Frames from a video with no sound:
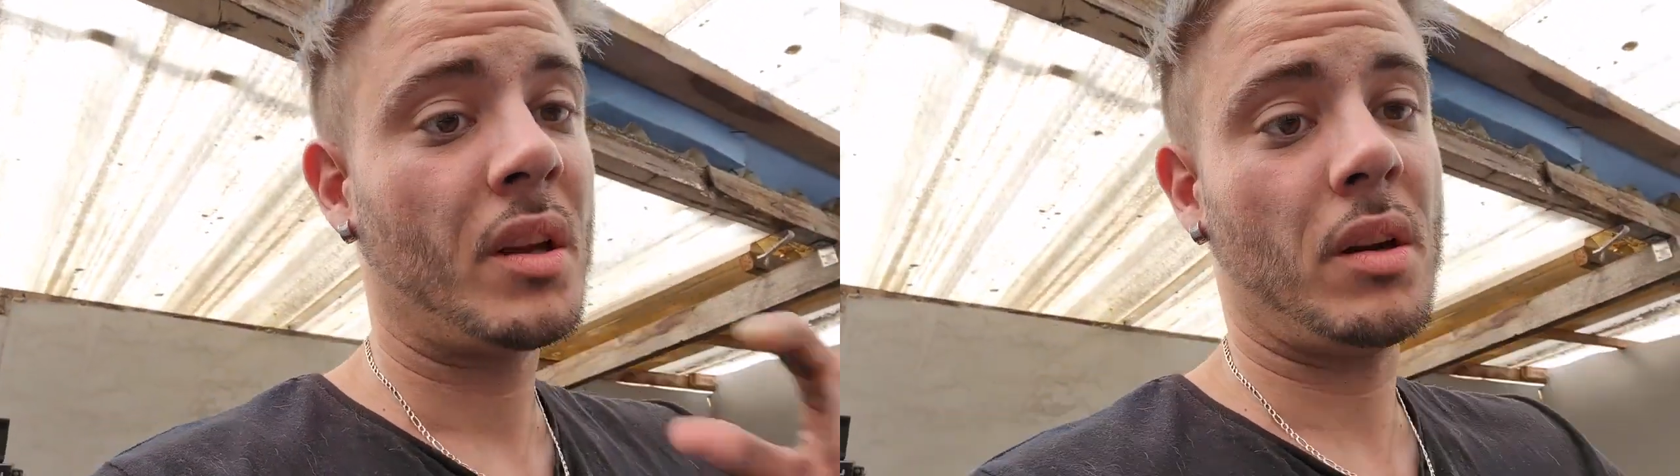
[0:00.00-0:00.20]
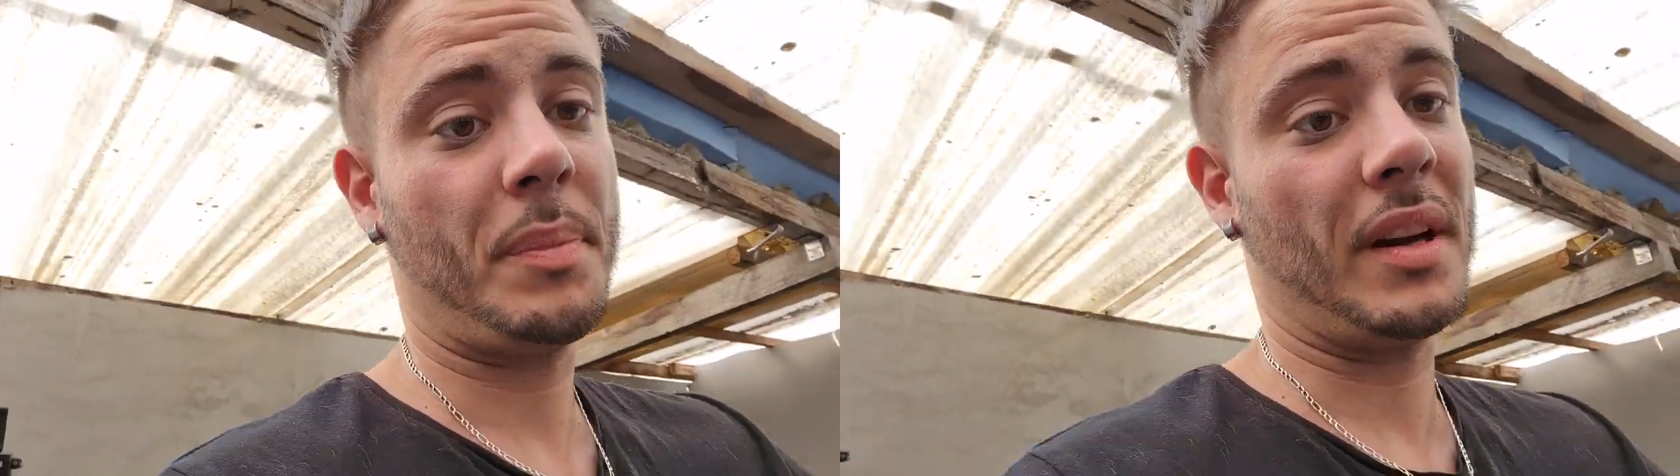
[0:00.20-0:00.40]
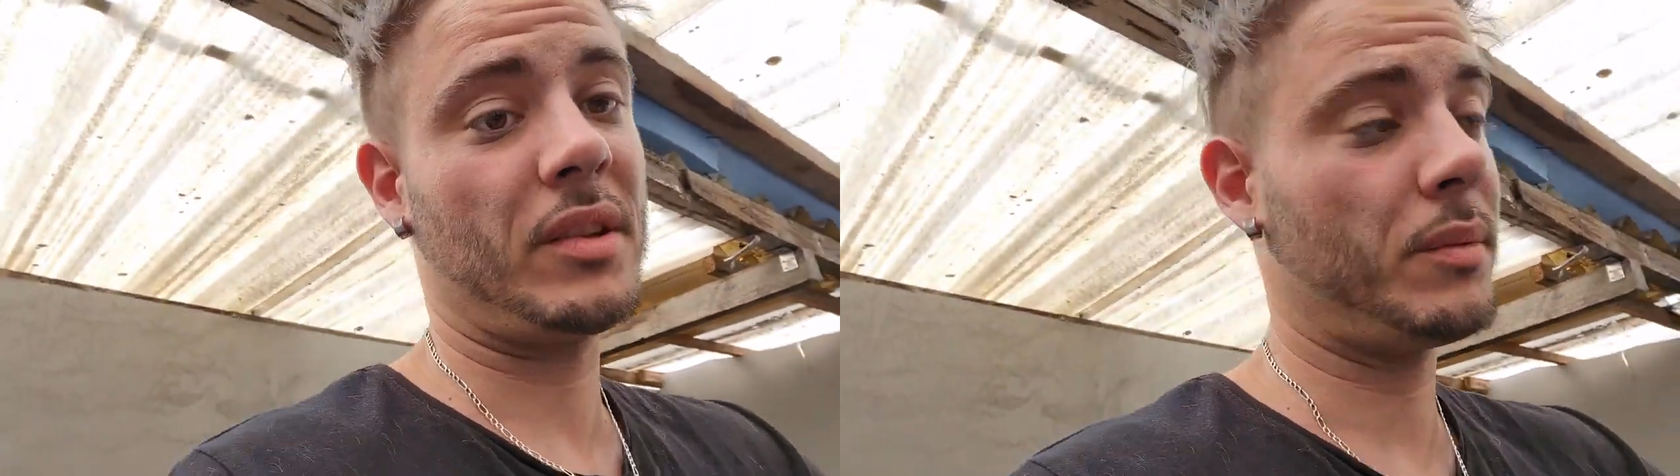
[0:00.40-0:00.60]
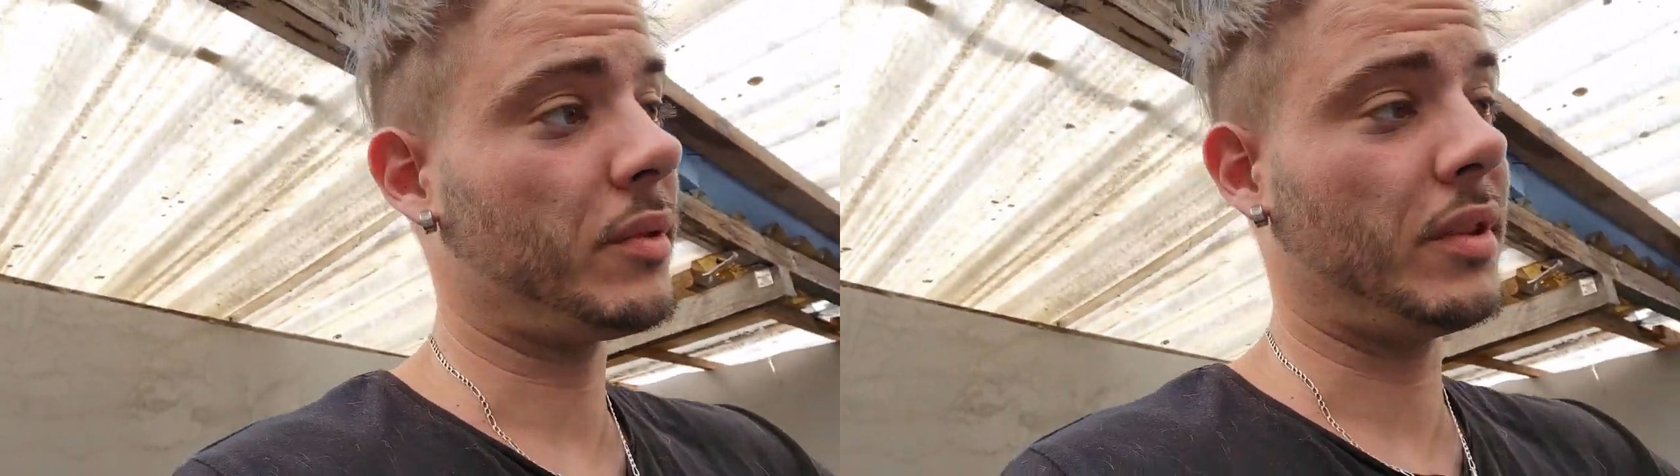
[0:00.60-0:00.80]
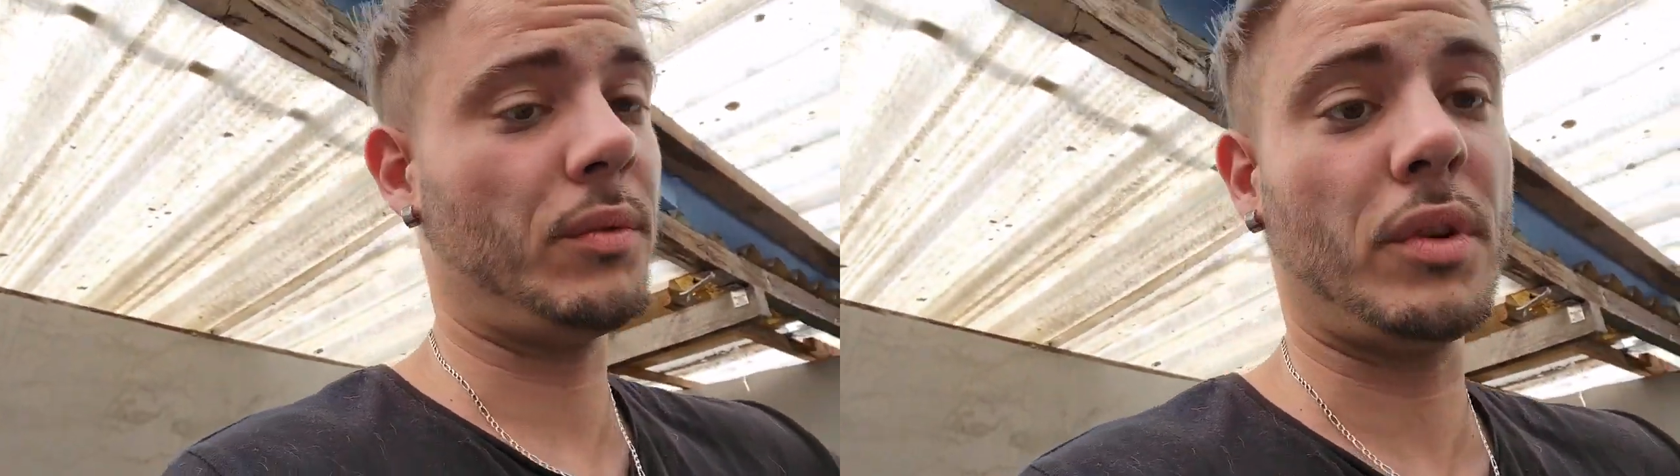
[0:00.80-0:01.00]
Là par exemple,
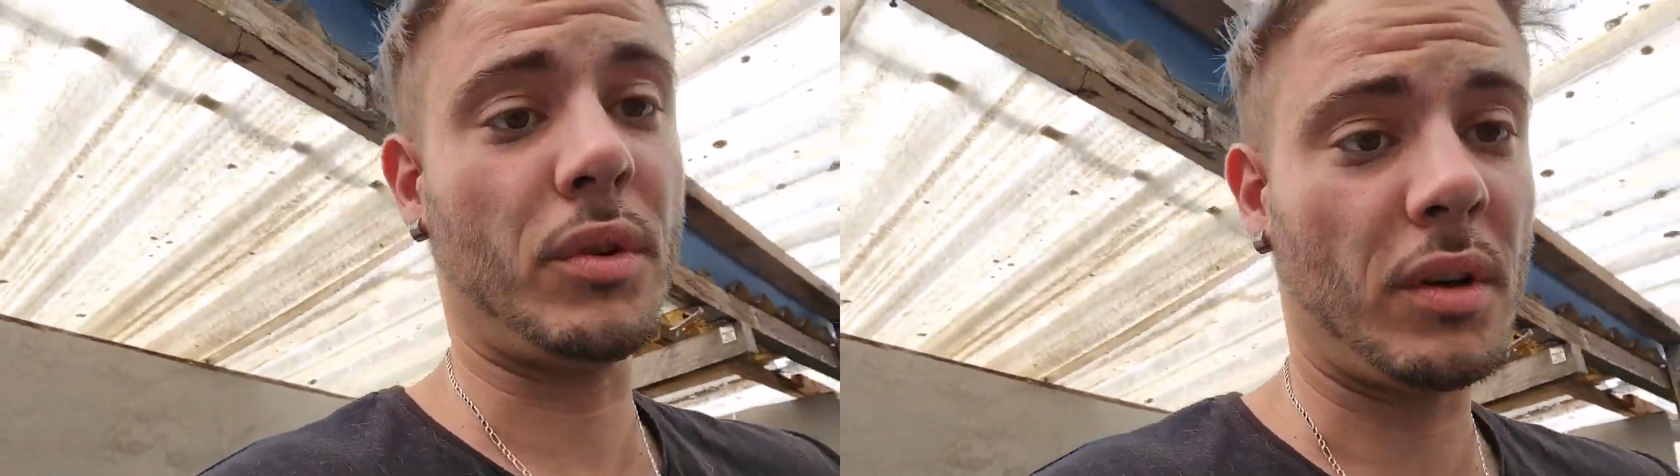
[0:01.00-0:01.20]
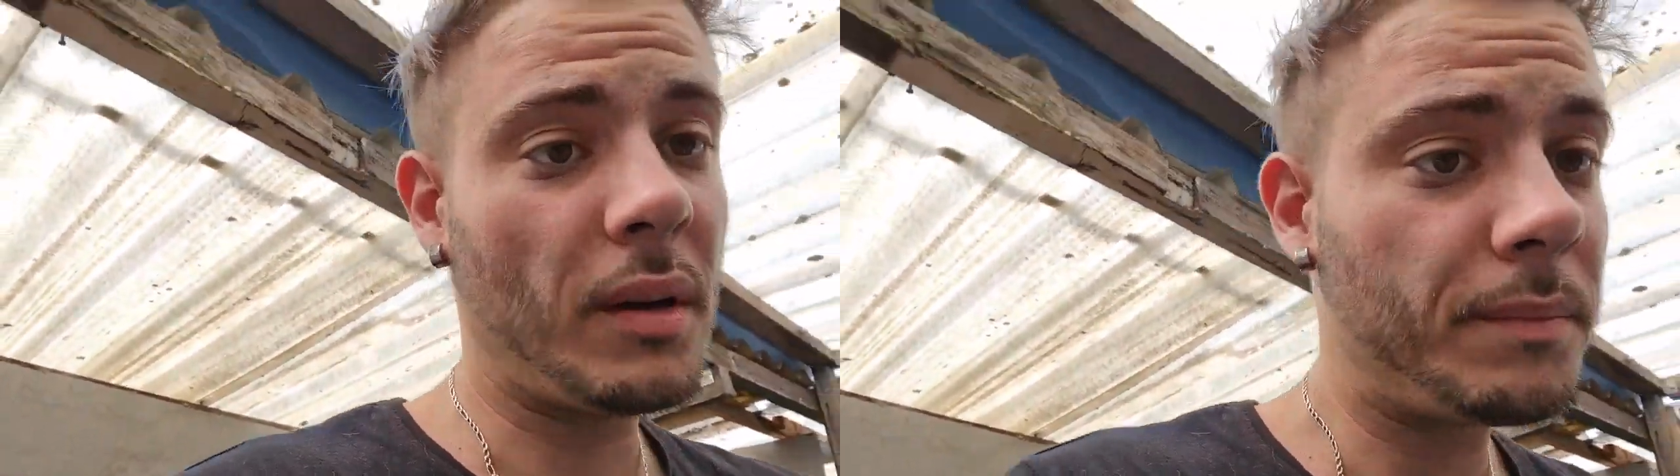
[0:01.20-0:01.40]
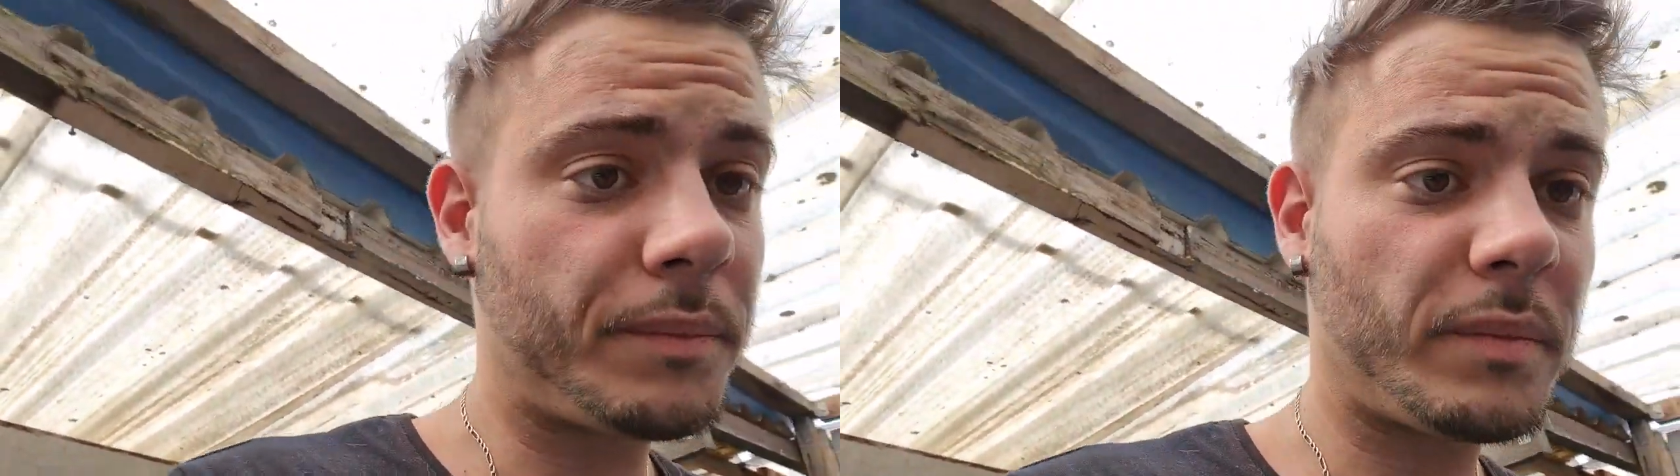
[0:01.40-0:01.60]
sur cette voiture-là,